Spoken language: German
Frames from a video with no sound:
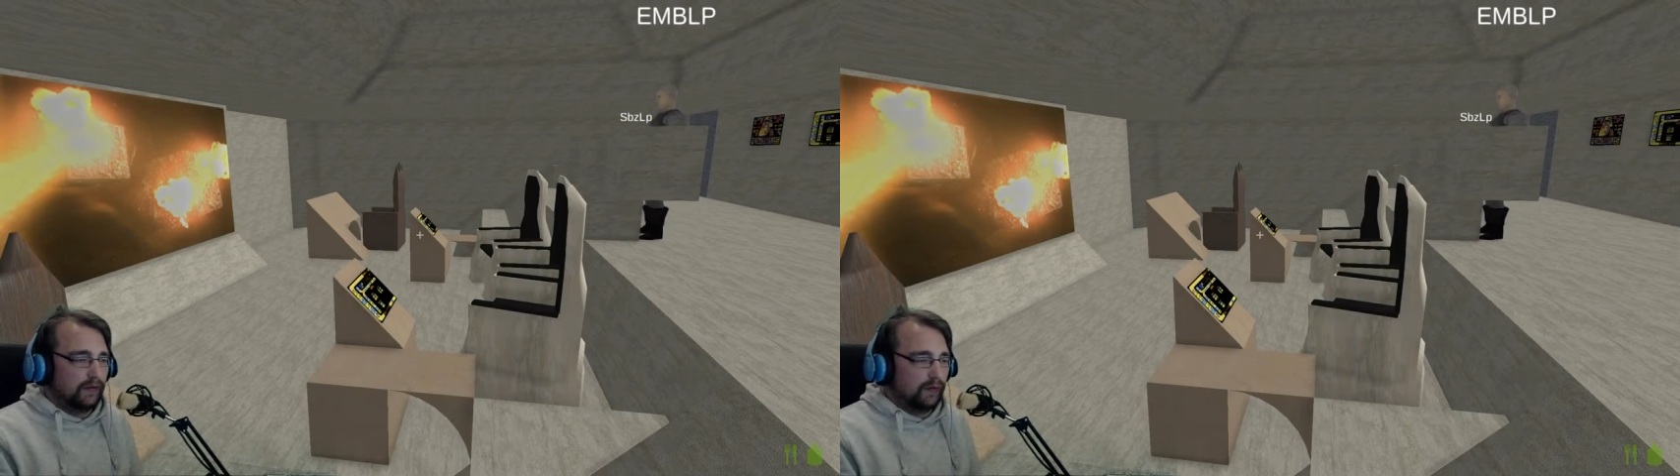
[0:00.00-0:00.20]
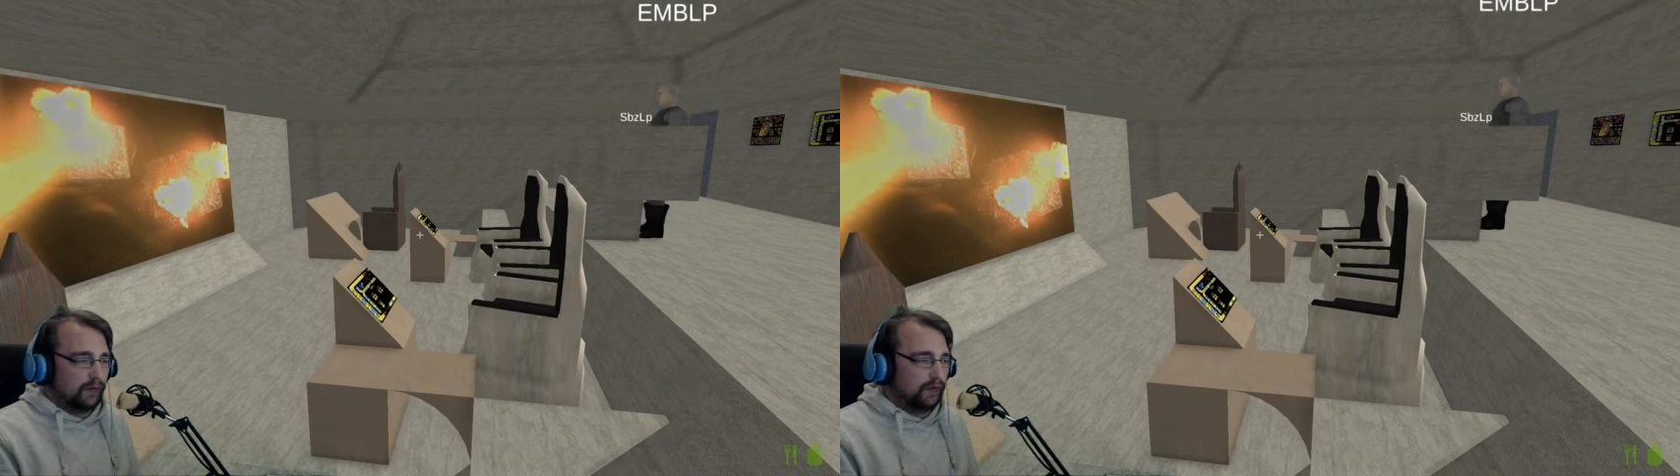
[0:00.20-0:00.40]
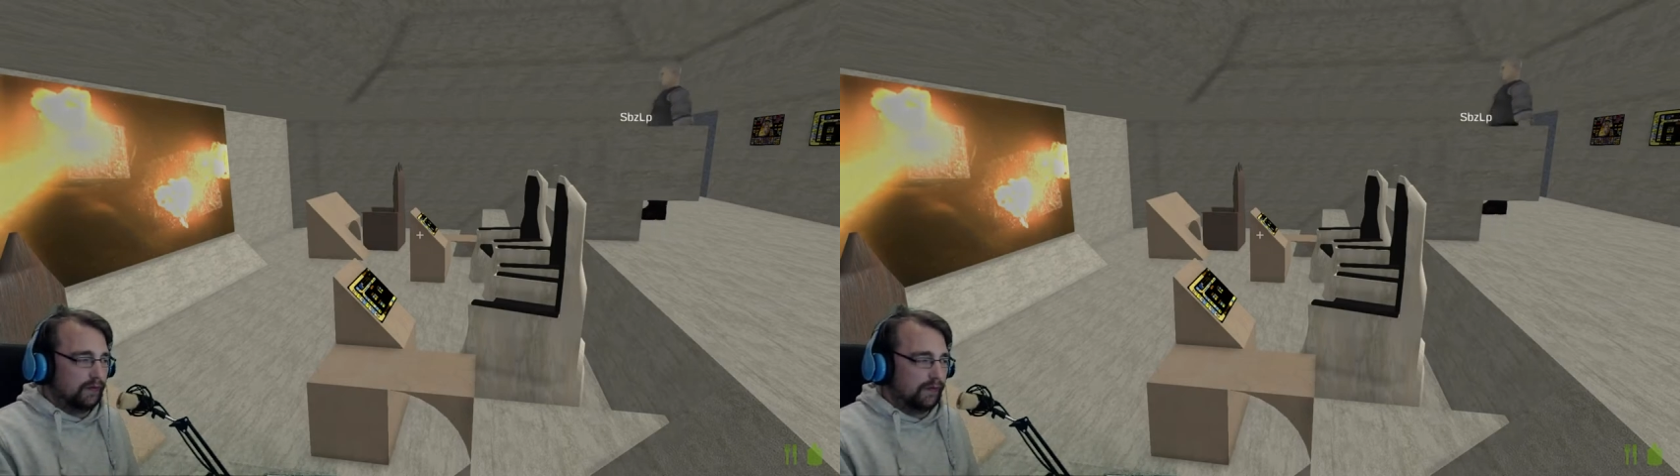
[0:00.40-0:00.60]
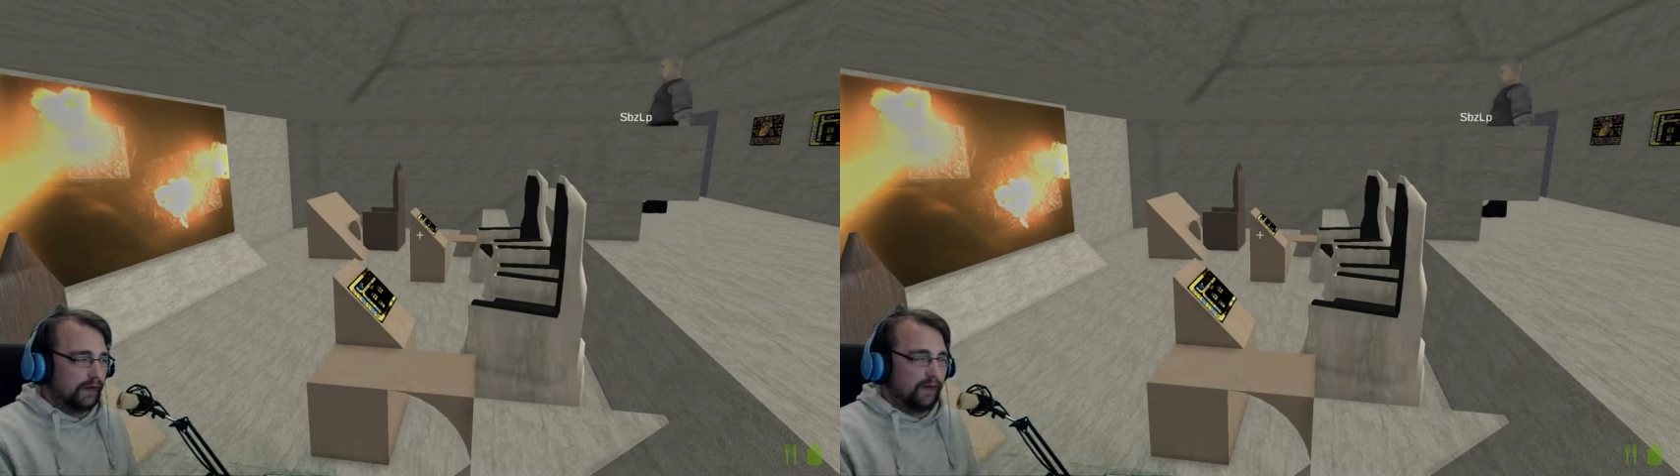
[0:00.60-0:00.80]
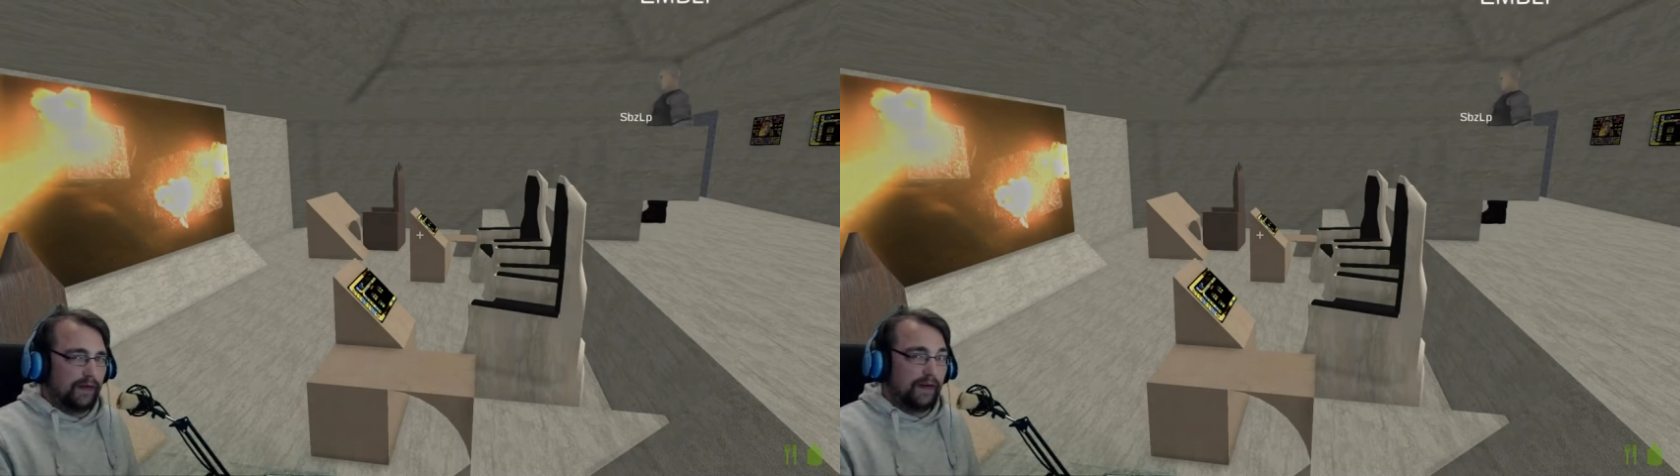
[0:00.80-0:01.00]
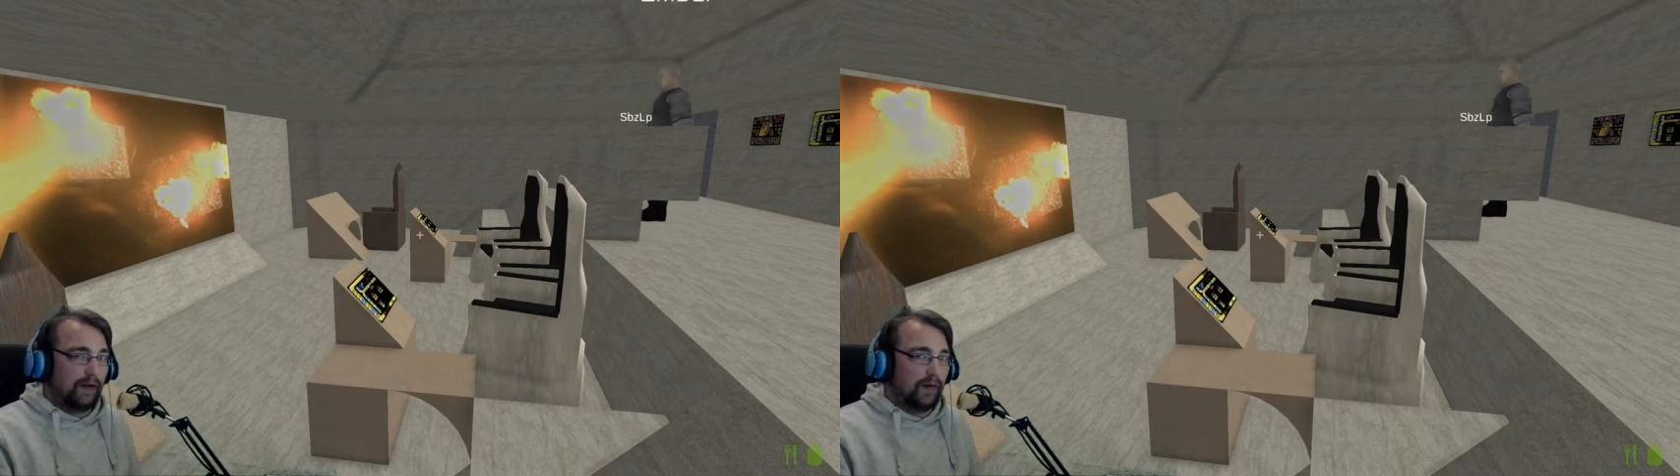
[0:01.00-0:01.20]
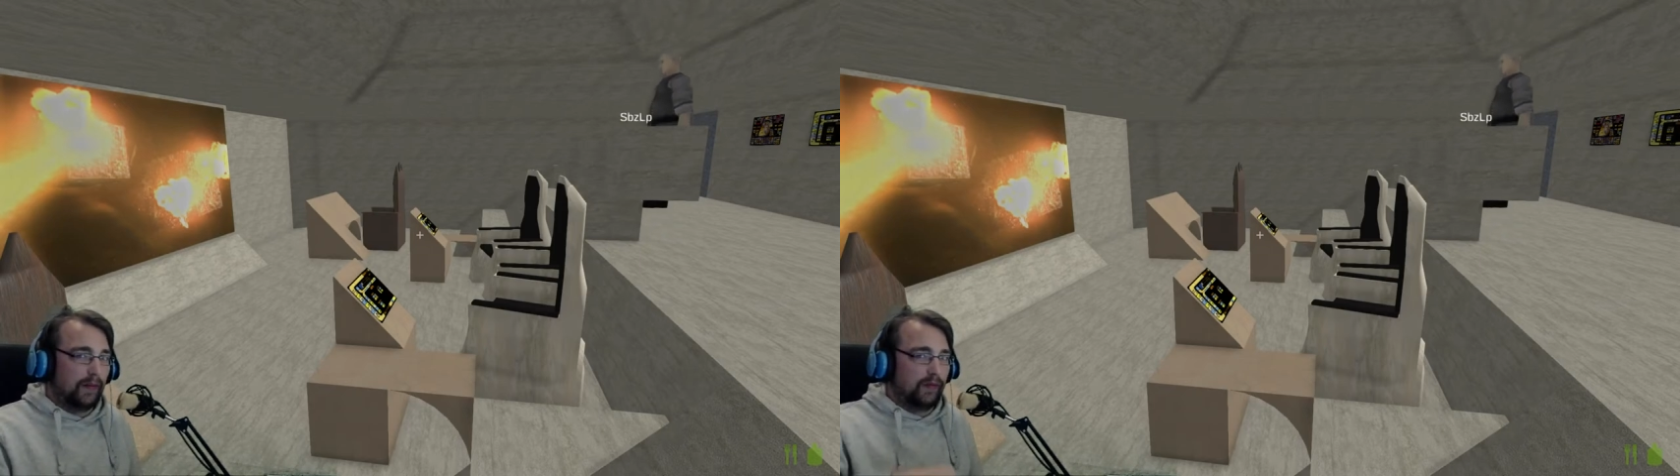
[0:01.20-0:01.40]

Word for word: Und falls es nicht getan habt,